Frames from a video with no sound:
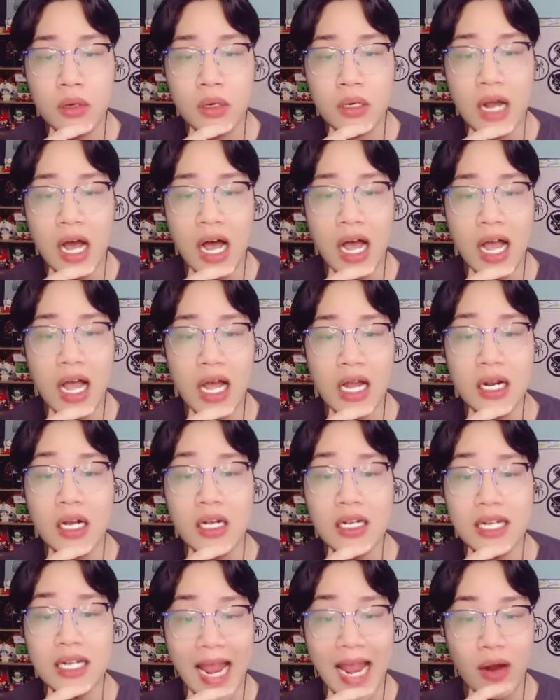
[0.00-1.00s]
đó
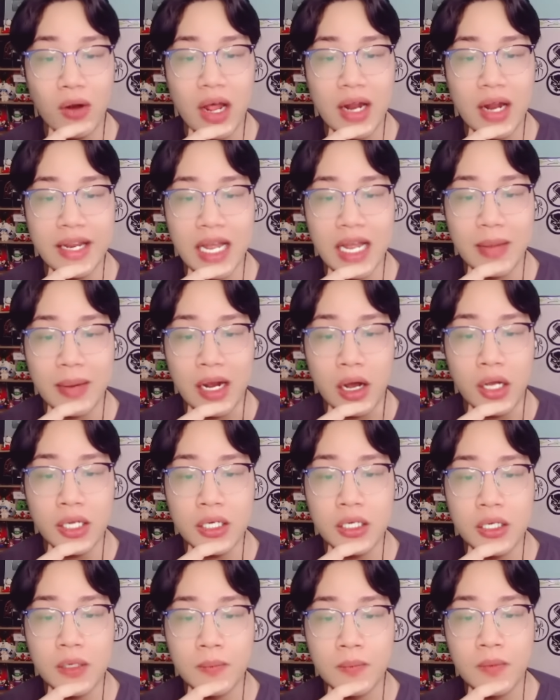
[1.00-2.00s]
nâng cao lên nha bà nội
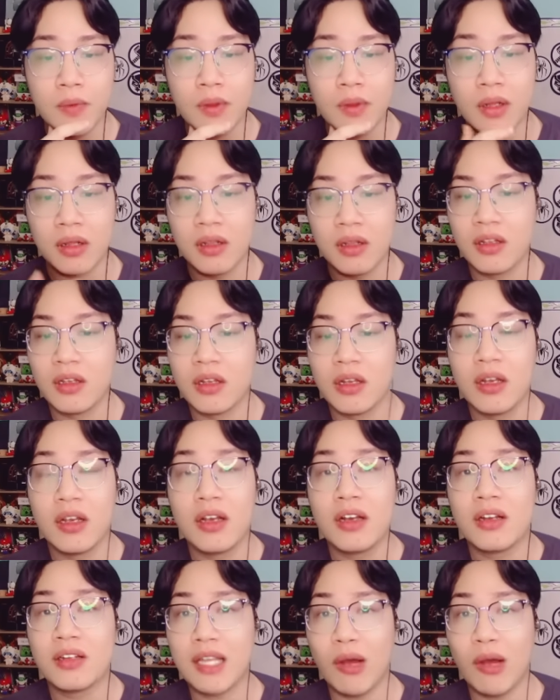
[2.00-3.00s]

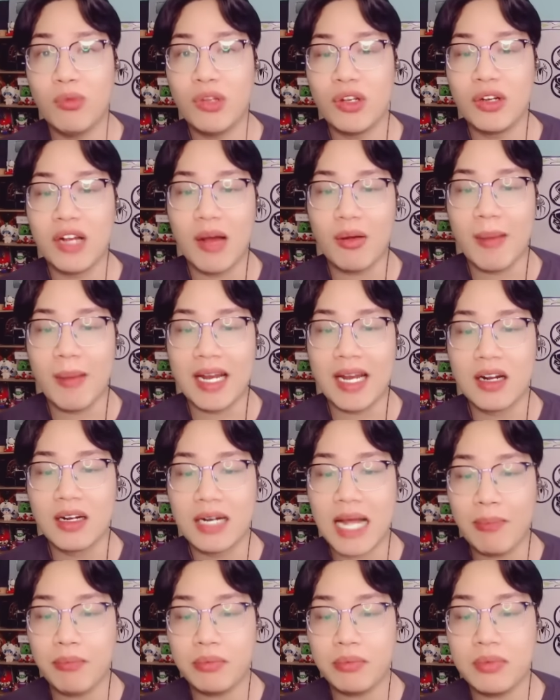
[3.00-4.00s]
trong trường hợp các bạn nâng
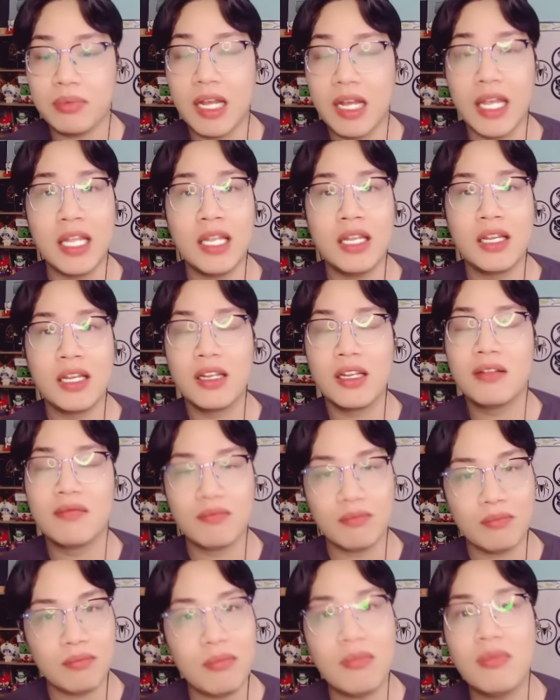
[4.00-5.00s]
khách thì
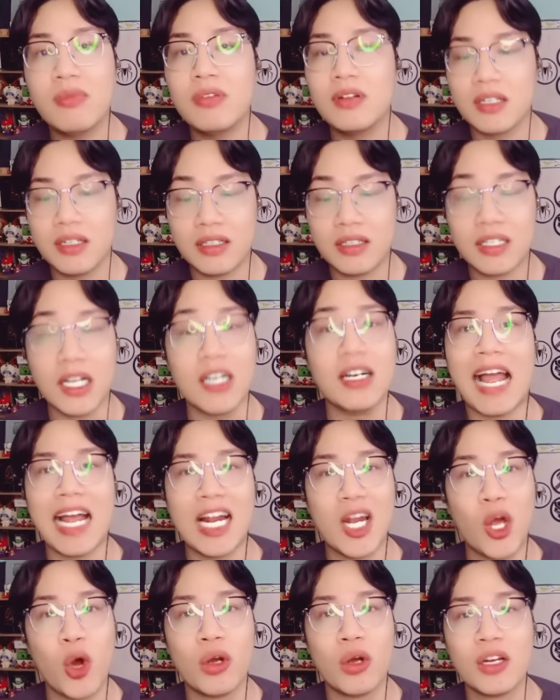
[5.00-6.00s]
tự
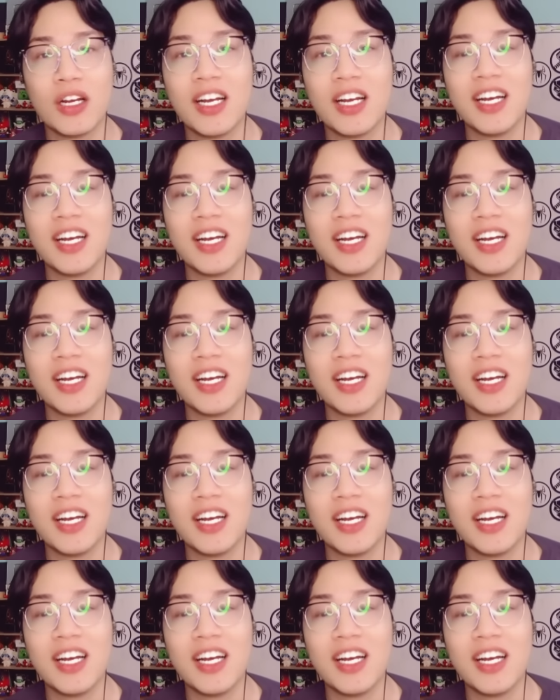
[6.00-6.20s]
ăn luôn